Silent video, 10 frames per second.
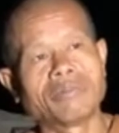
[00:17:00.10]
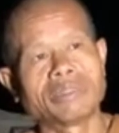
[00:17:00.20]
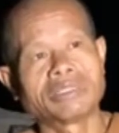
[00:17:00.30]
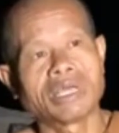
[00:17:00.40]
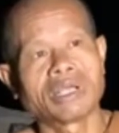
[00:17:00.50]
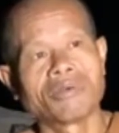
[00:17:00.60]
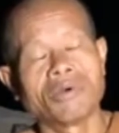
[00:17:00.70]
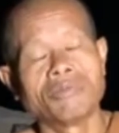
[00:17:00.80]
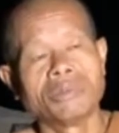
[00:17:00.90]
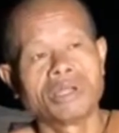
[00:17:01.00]
ปัญหาไม่ส
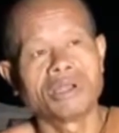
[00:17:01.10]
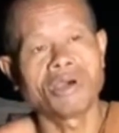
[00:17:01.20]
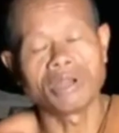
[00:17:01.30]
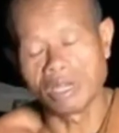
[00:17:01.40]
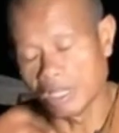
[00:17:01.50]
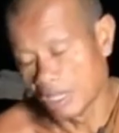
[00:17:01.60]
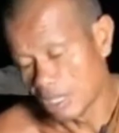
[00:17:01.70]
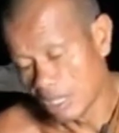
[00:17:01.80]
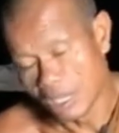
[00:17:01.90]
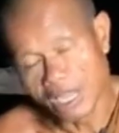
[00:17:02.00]
ร้างความเดือดร้อน
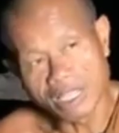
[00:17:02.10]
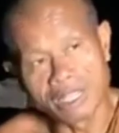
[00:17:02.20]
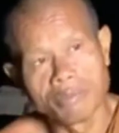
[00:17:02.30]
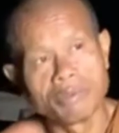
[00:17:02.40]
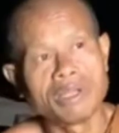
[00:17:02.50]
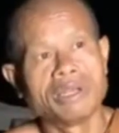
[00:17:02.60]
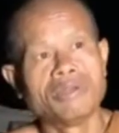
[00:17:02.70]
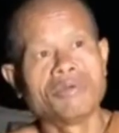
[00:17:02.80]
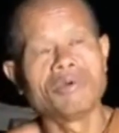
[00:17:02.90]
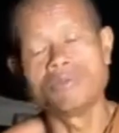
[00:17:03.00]
ให้
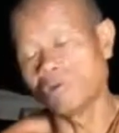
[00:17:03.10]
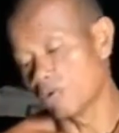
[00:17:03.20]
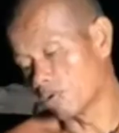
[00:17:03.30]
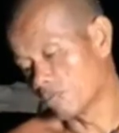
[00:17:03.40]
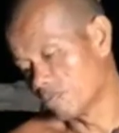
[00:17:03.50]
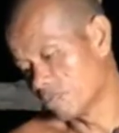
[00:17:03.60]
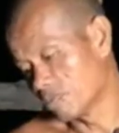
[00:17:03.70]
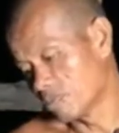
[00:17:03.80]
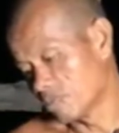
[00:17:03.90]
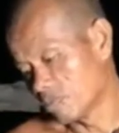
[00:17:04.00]
เพื่อนร่วมโลก
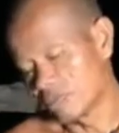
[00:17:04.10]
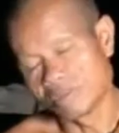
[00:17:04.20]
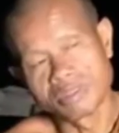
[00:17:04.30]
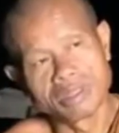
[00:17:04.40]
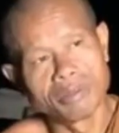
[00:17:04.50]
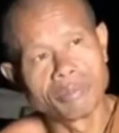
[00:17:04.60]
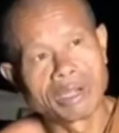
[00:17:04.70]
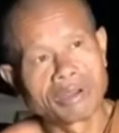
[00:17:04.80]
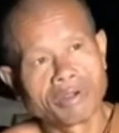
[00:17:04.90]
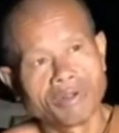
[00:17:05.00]

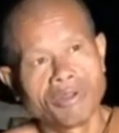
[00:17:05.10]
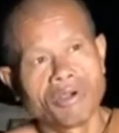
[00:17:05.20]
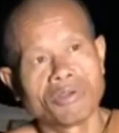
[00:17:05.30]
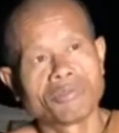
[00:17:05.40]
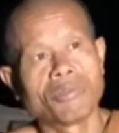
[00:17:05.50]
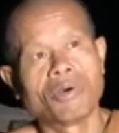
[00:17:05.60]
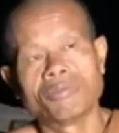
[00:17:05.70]
มันก็ต้อง